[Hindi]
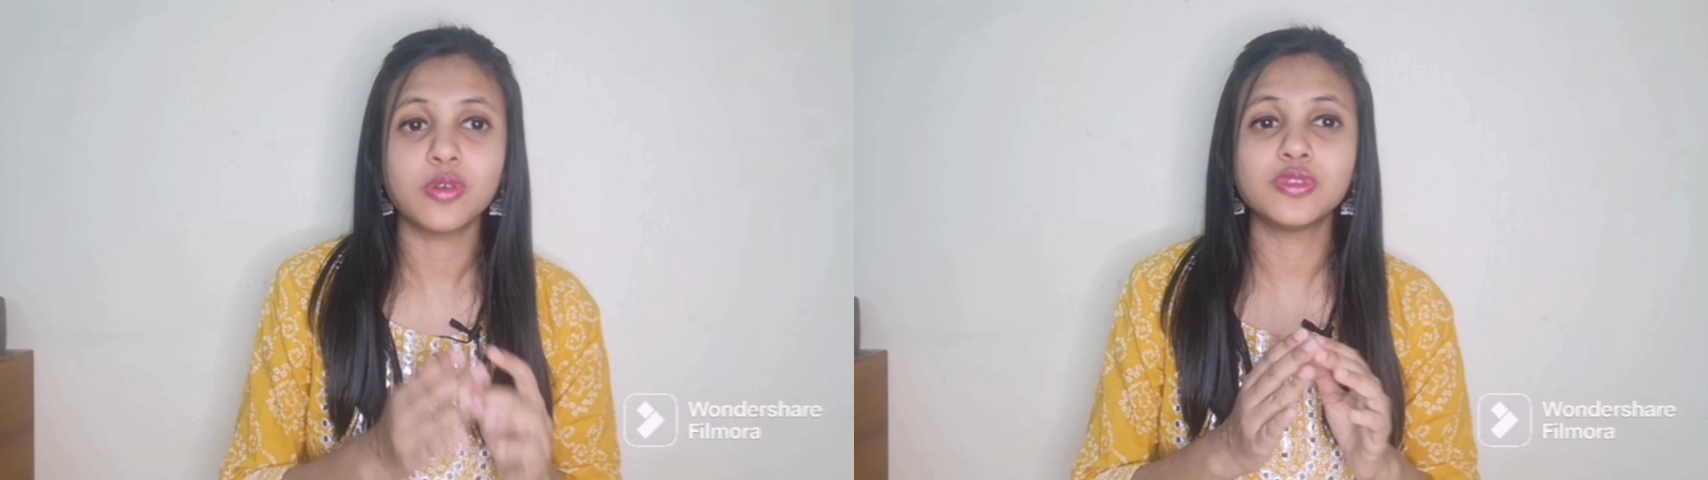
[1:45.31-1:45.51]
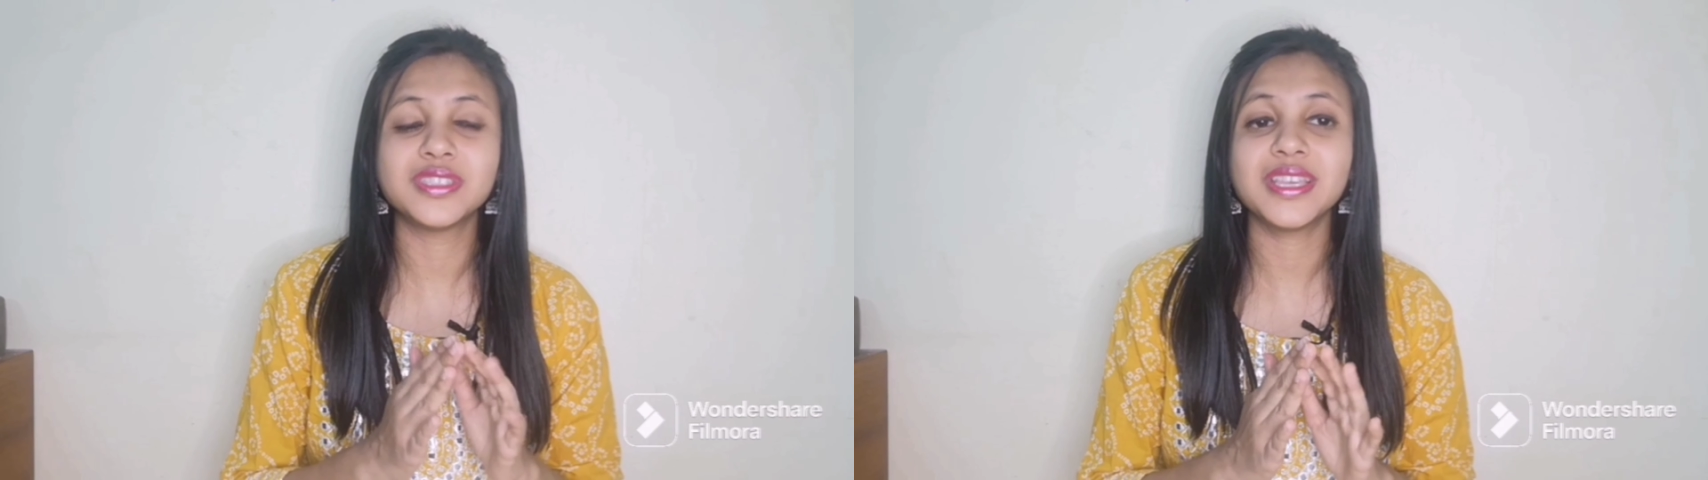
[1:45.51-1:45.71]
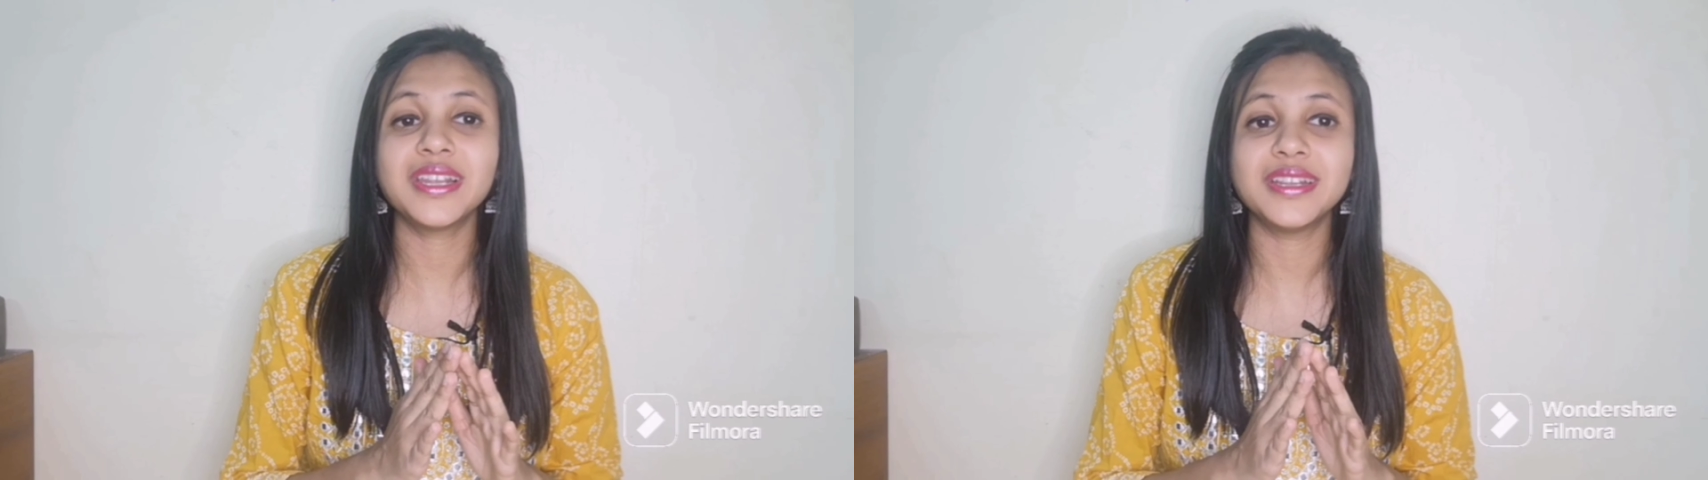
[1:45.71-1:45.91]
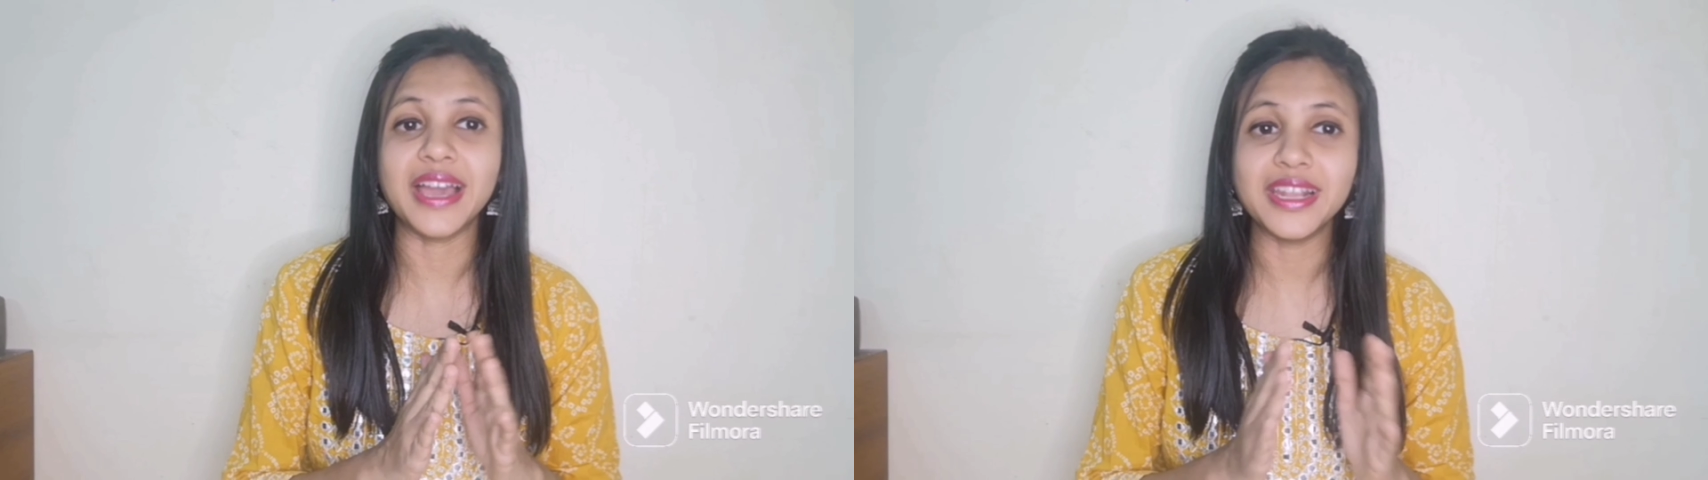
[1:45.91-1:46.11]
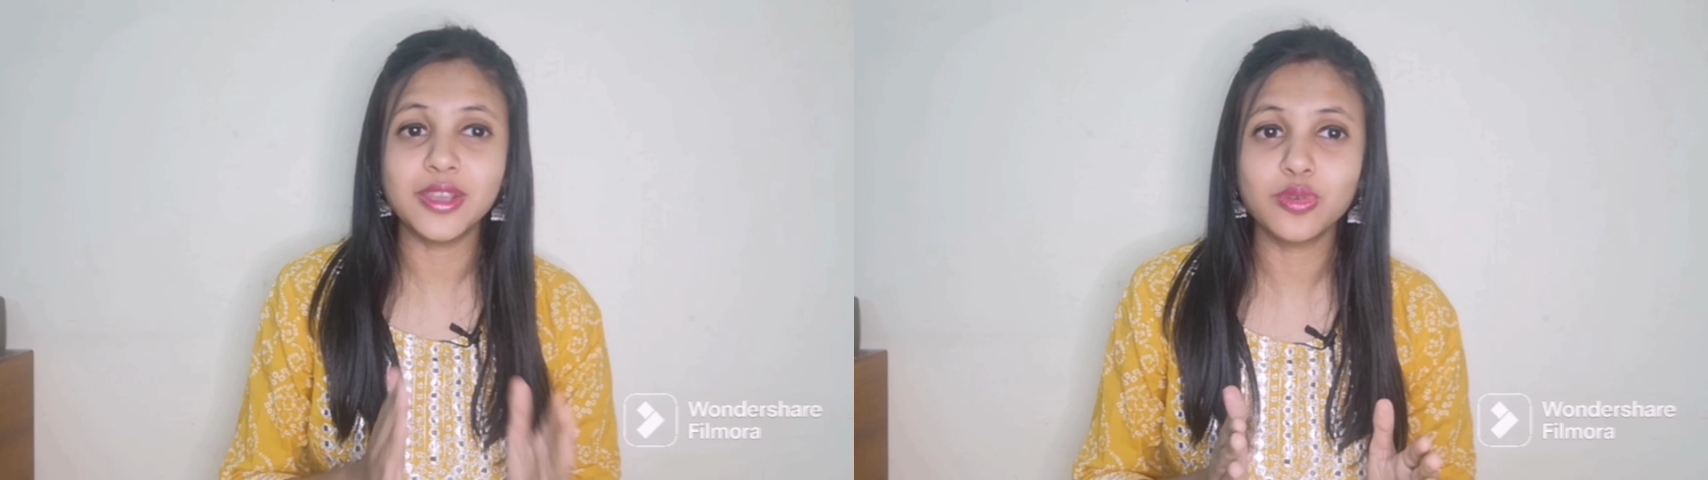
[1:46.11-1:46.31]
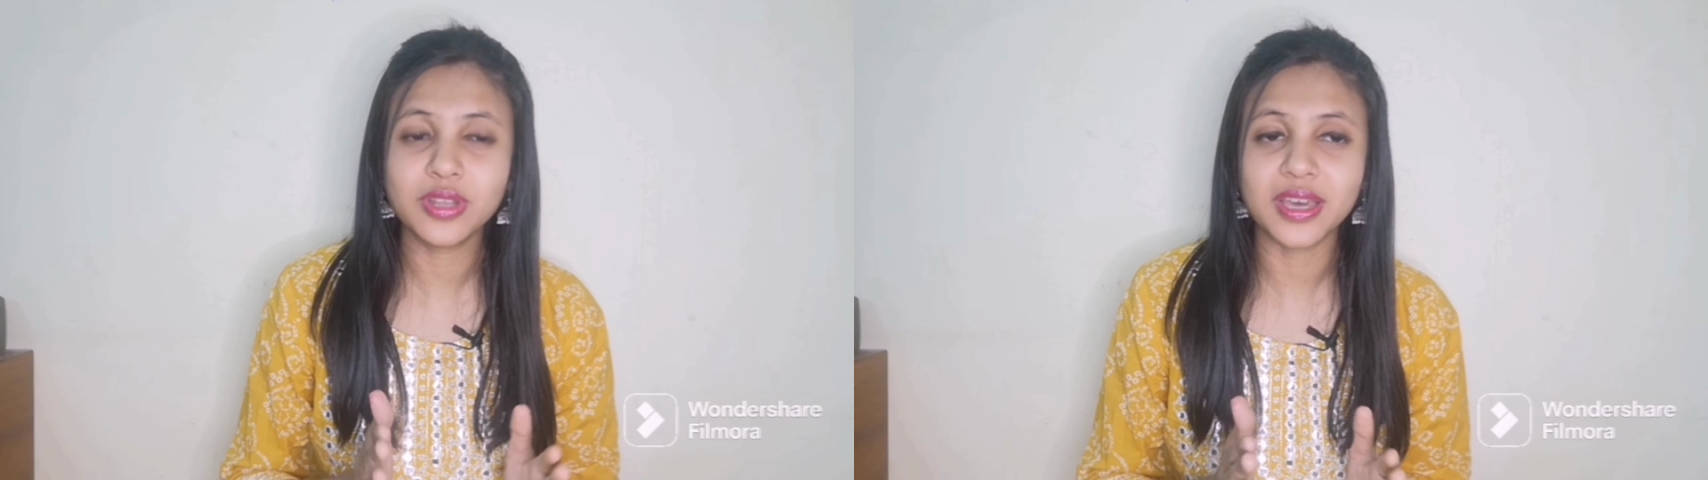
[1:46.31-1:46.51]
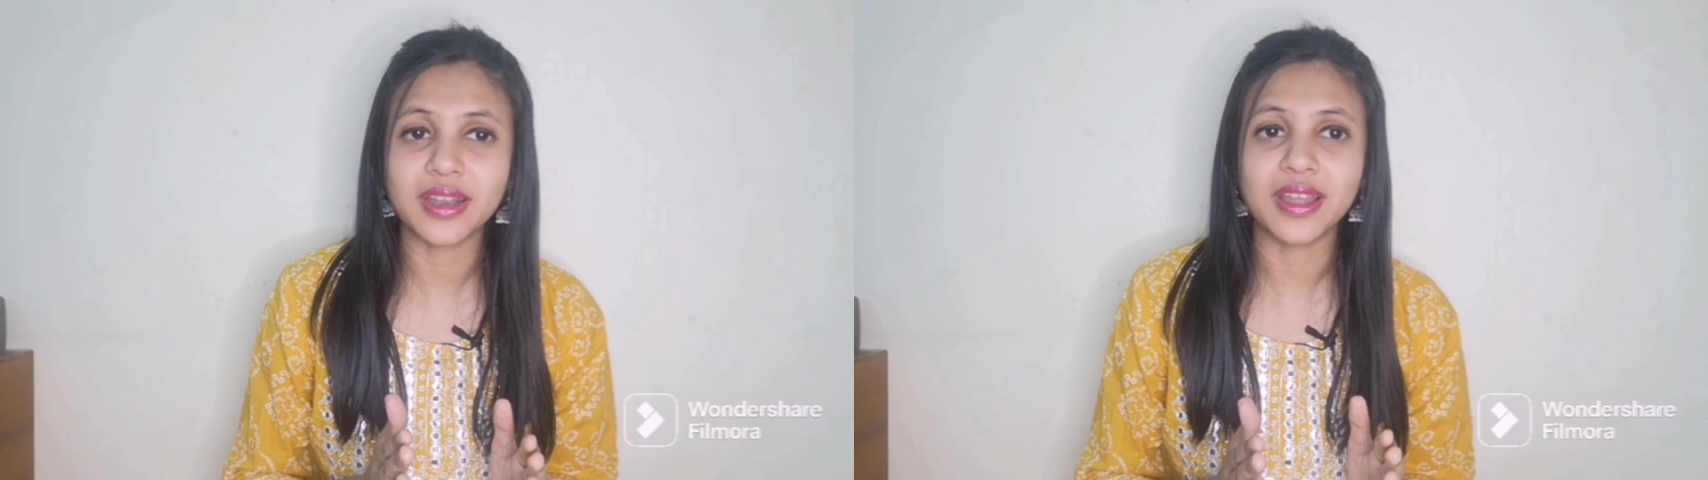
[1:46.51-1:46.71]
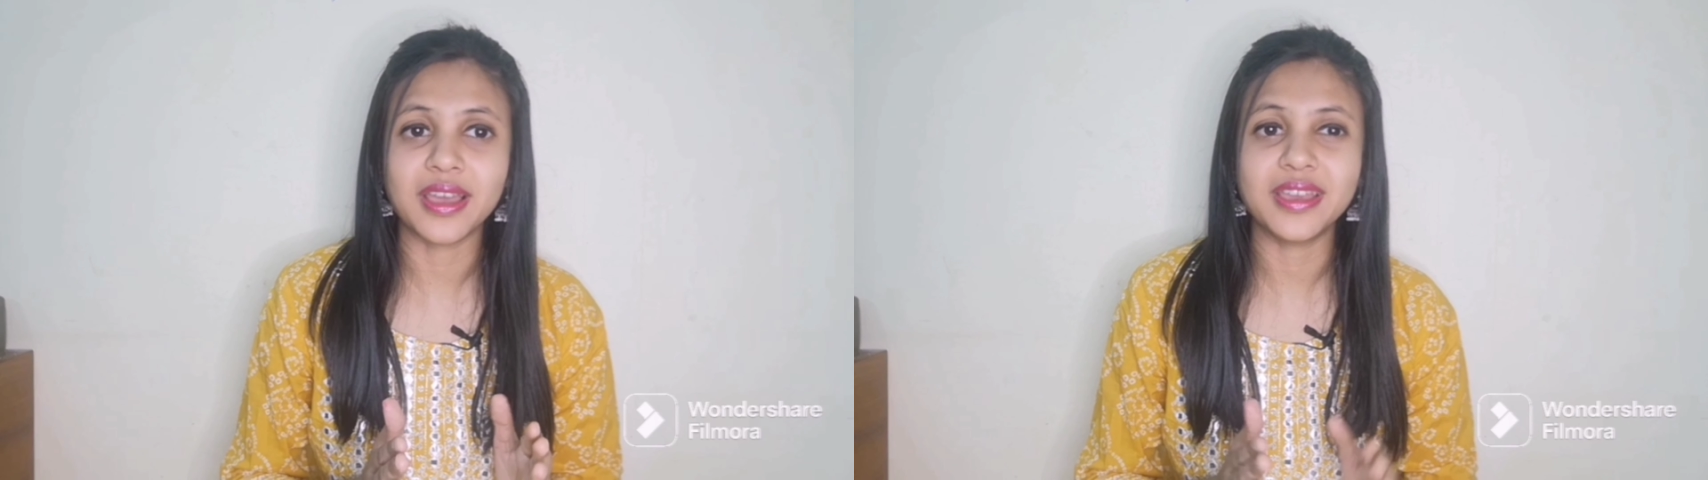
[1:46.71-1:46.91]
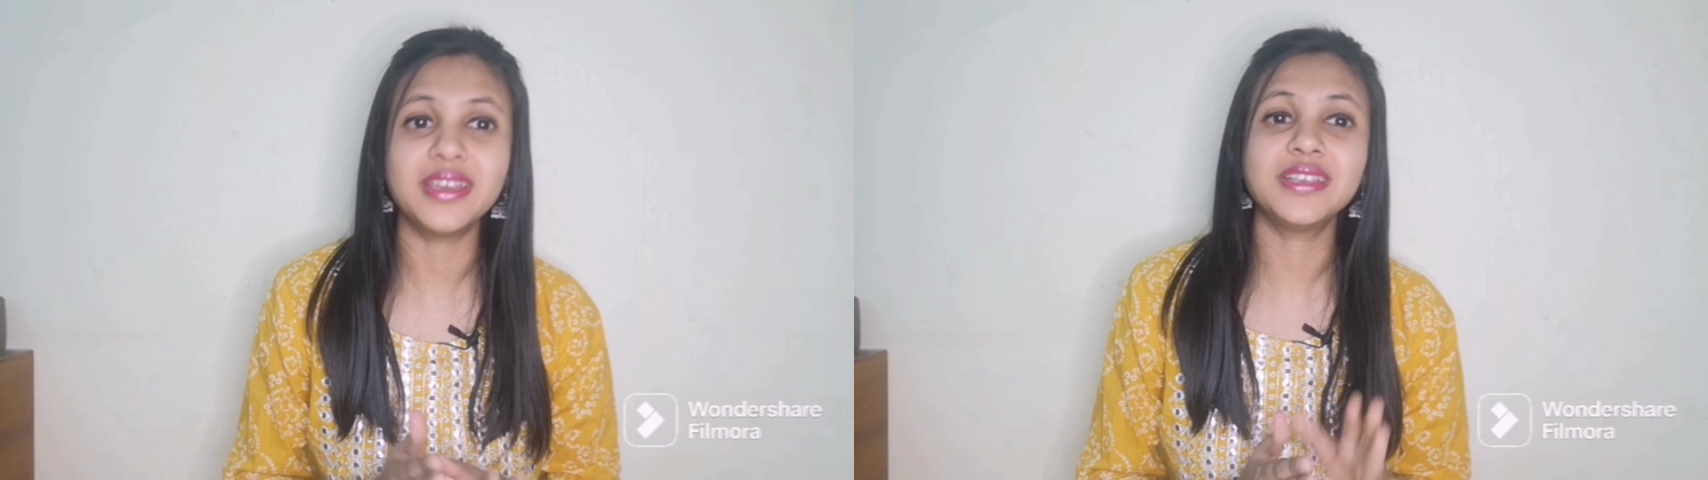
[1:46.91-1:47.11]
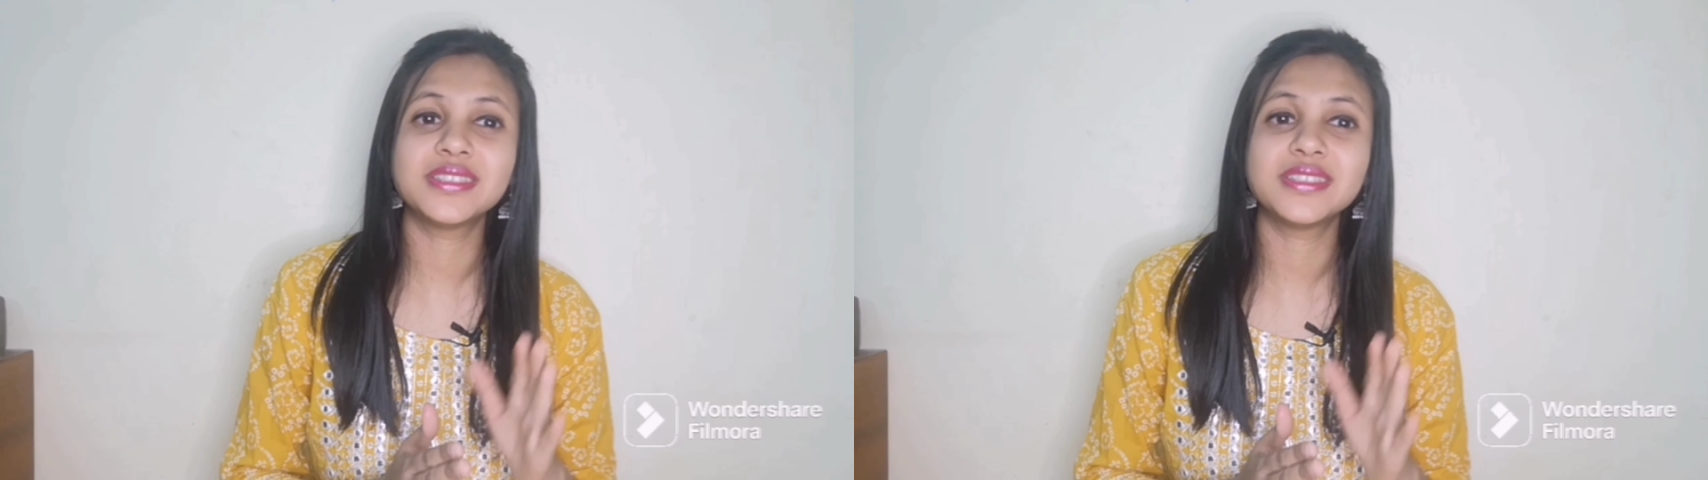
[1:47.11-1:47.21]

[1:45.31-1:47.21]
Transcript: उसे डाइल्यूट करना है